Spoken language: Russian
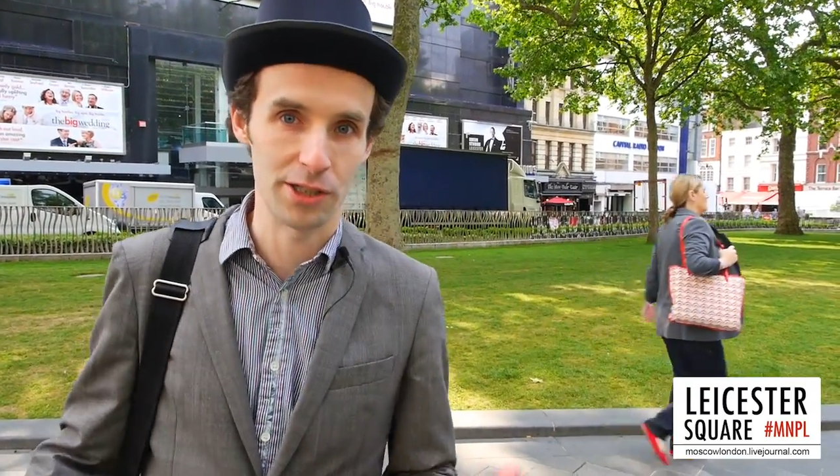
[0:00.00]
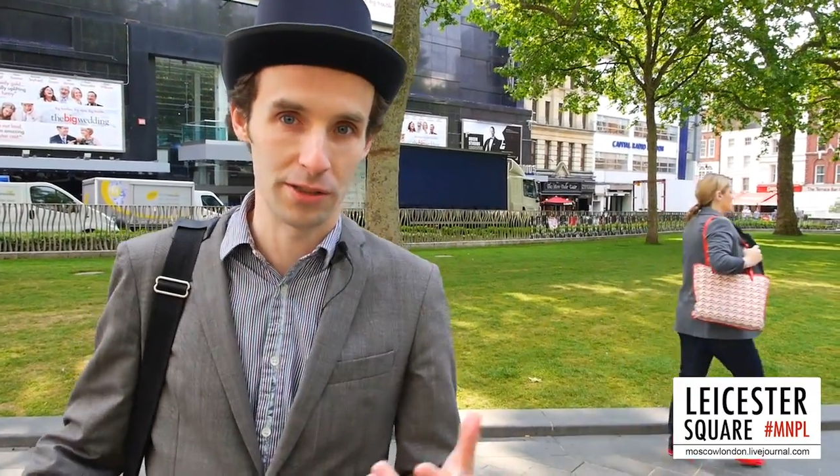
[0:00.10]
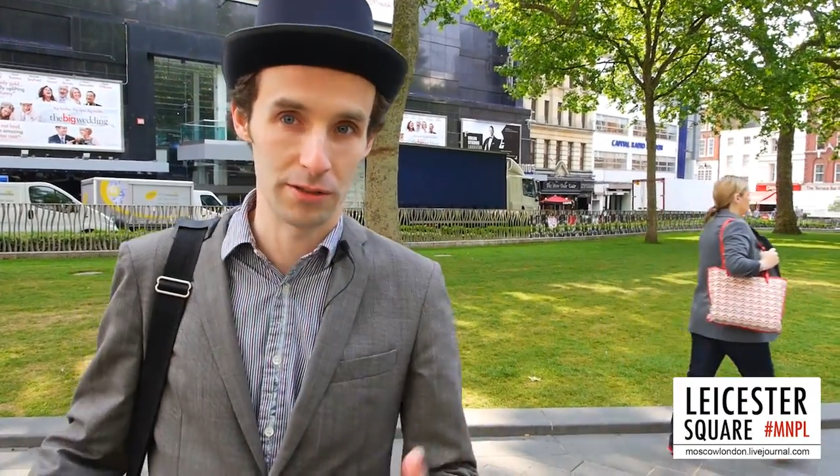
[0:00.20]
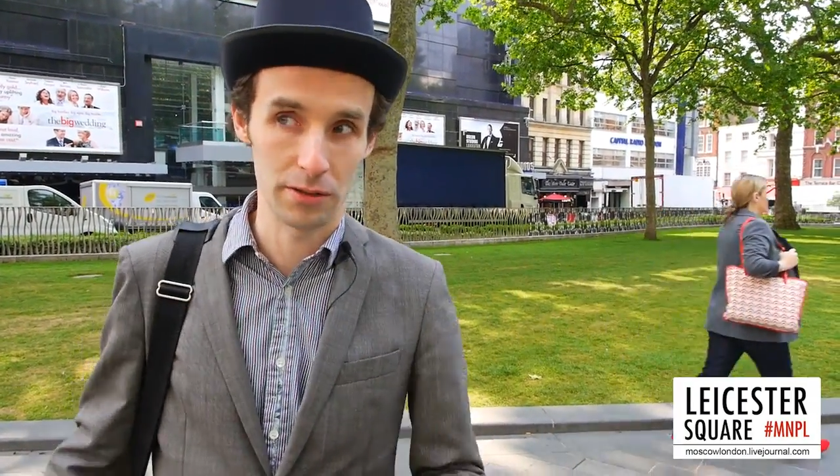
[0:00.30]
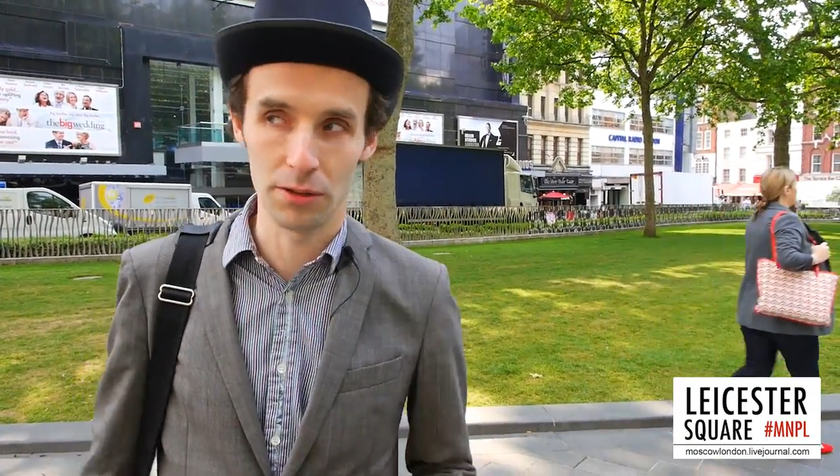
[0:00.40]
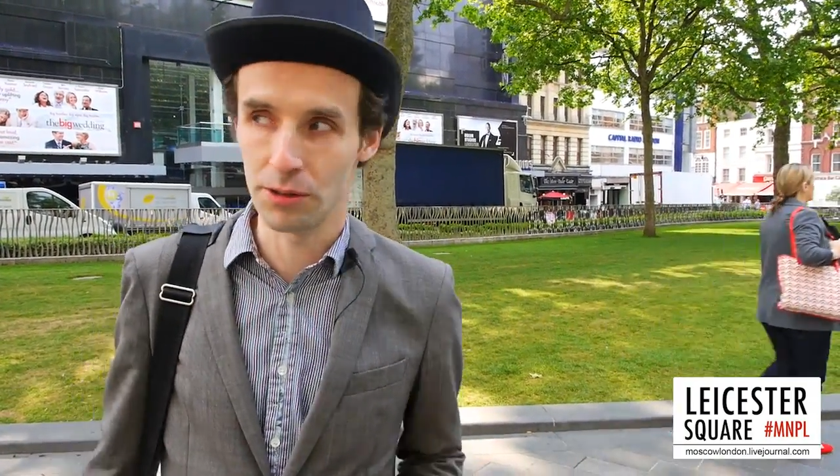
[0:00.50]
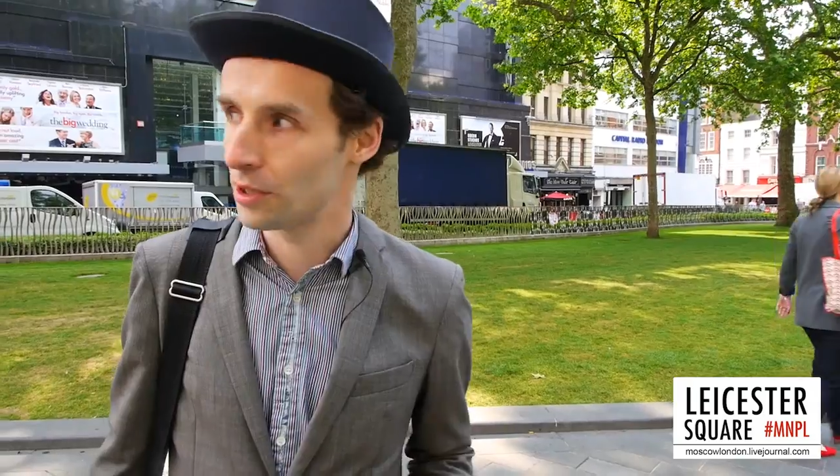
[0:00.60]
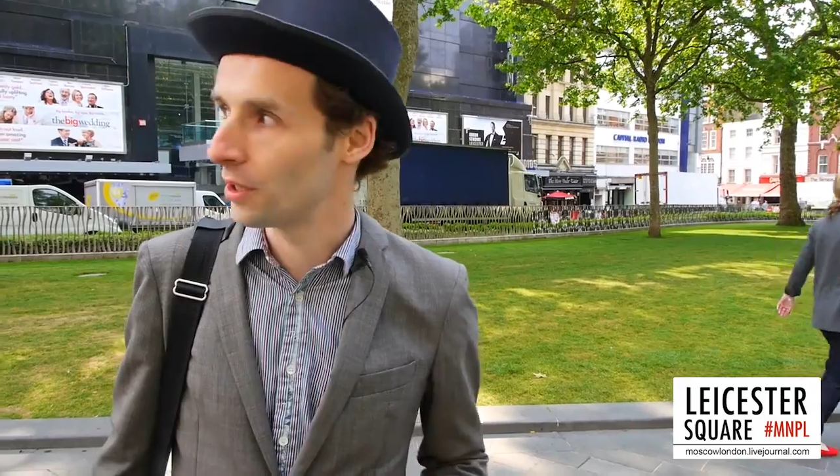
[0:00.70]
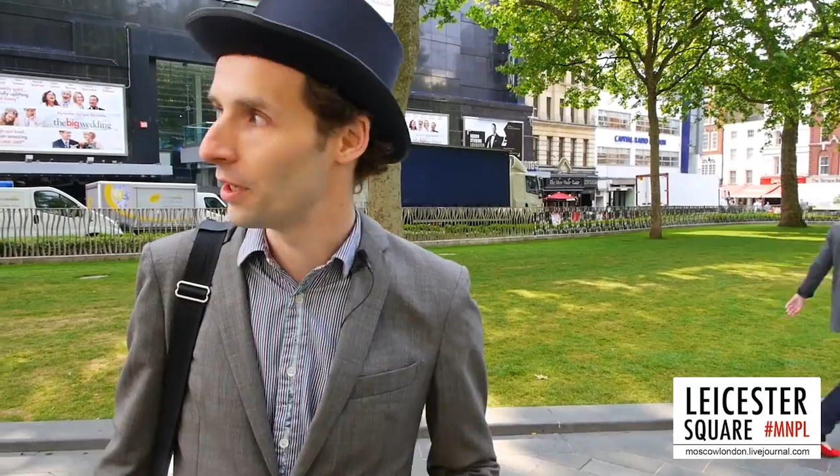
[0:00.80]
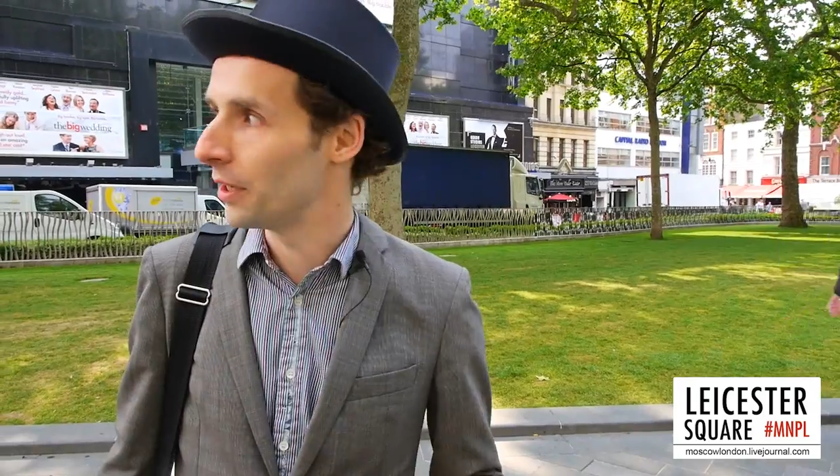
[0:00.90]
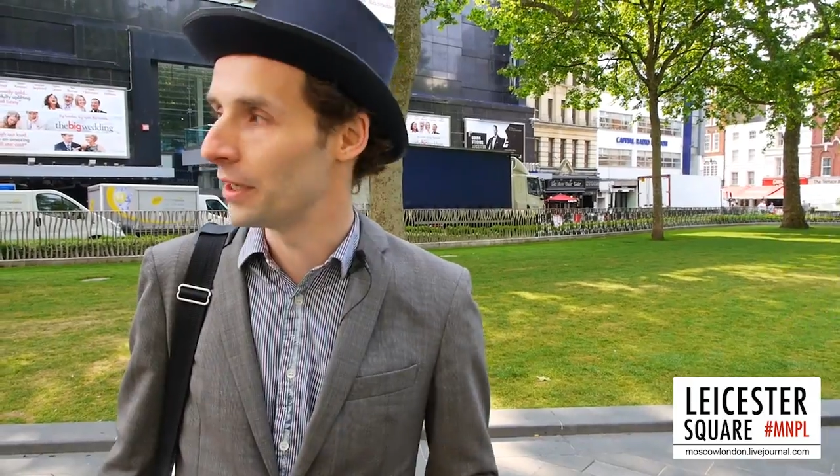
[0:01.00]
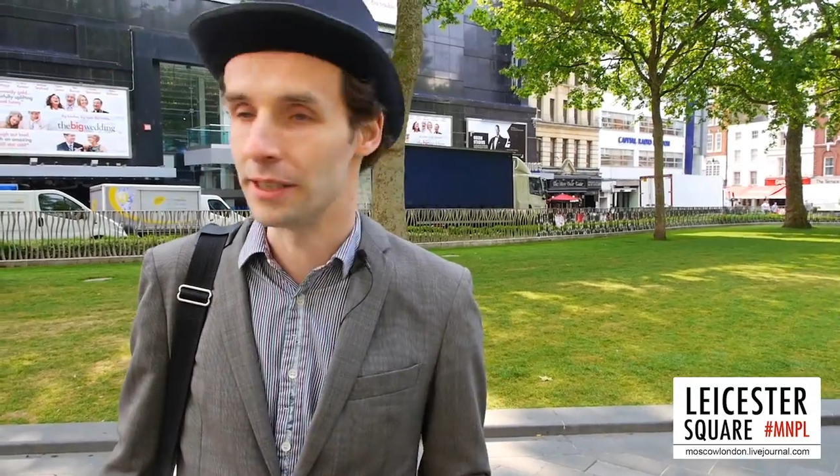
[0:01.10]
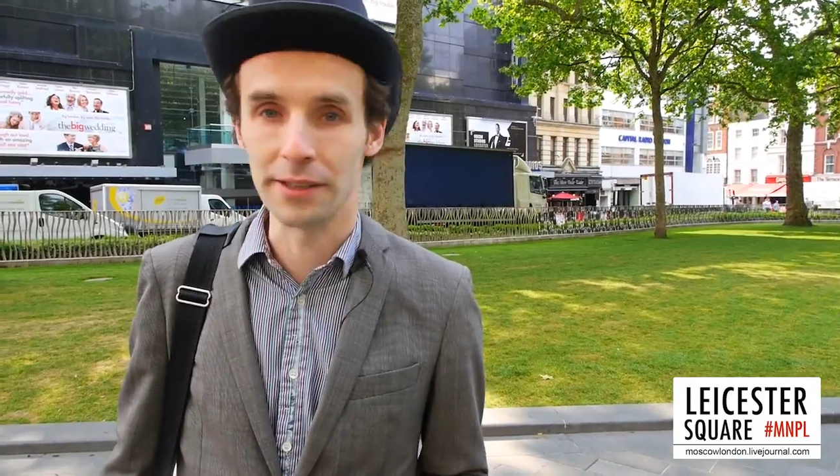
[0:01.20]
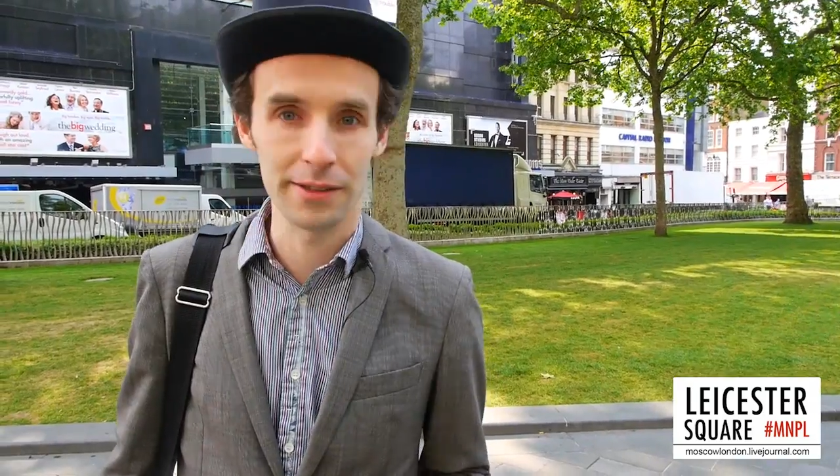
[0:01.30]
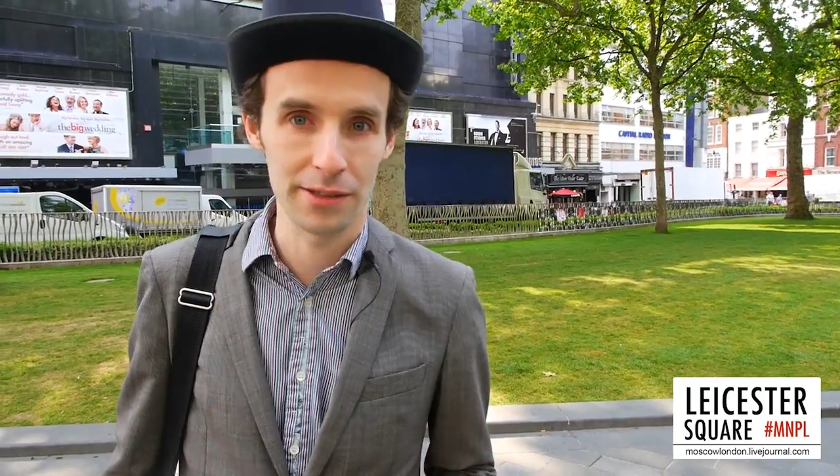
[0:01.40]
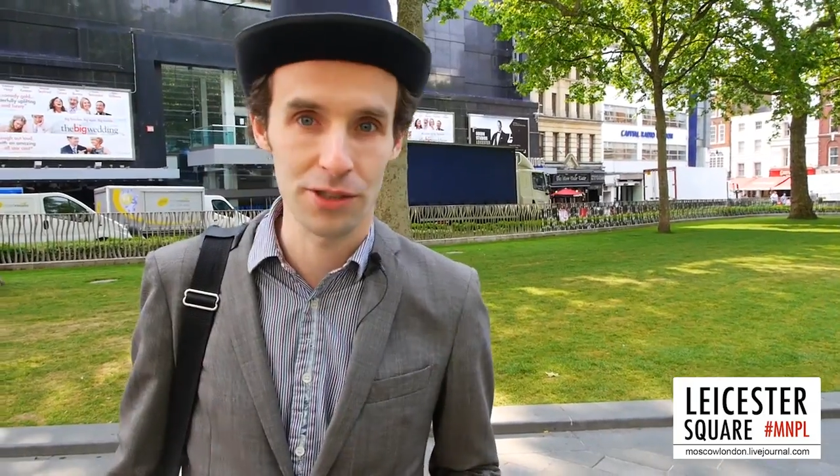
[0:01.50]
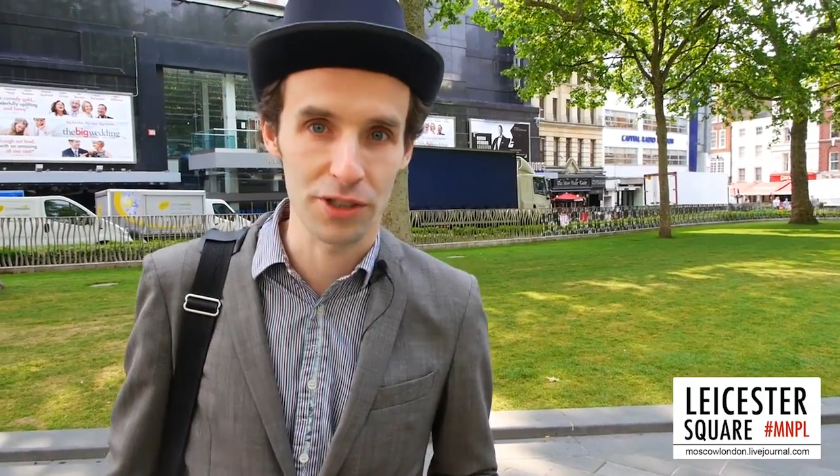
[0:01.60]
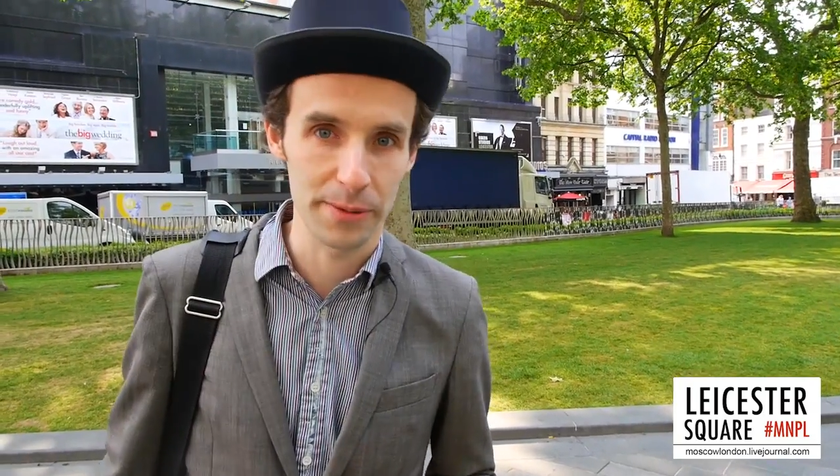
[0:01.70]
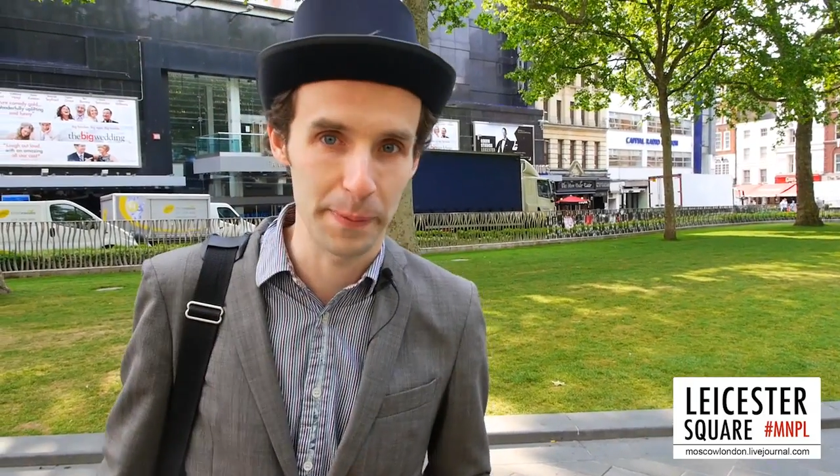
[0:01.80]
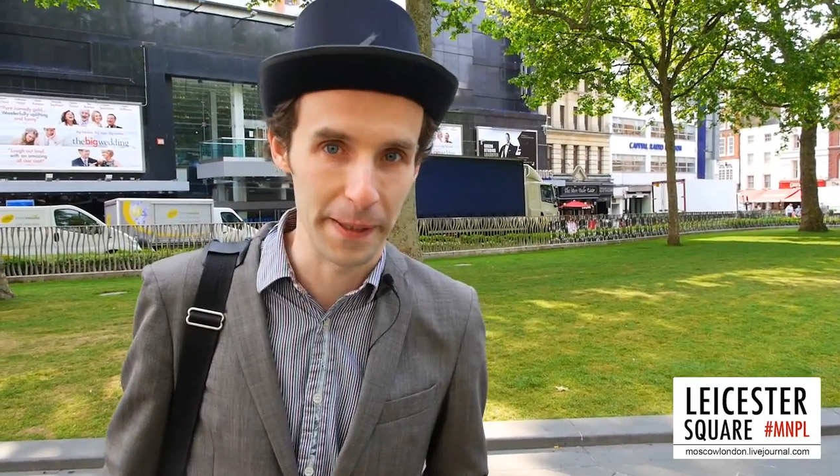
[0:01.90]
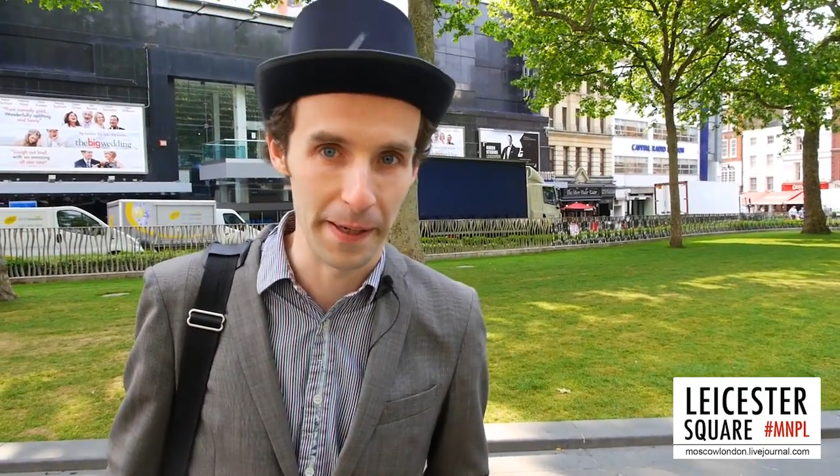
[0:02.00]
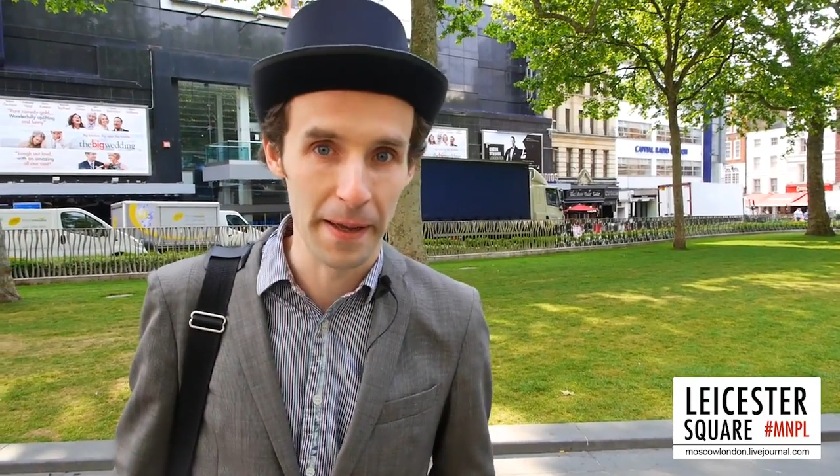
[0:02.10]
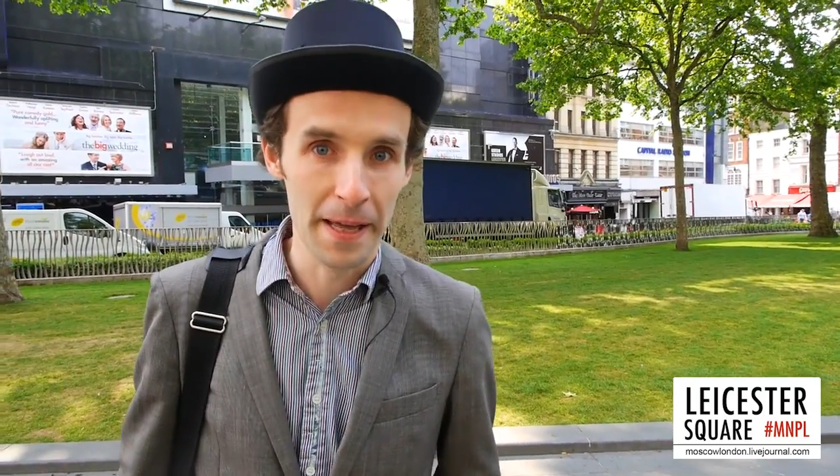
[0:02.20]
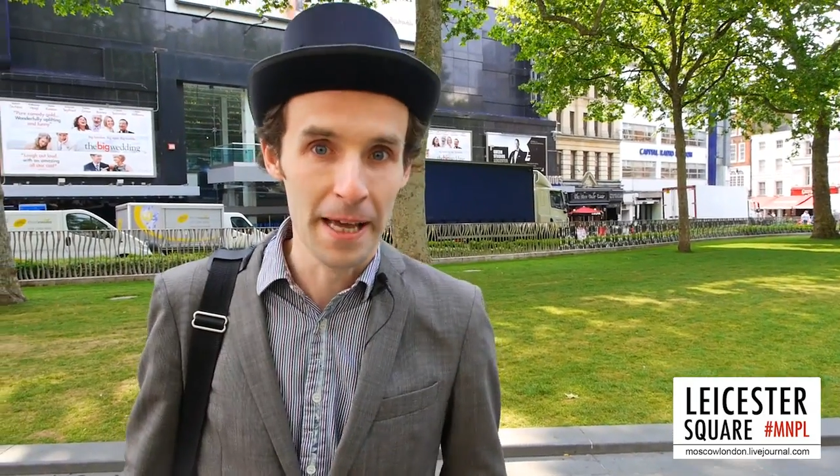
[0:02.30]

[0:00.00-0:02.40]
Это строчка из Шекспира.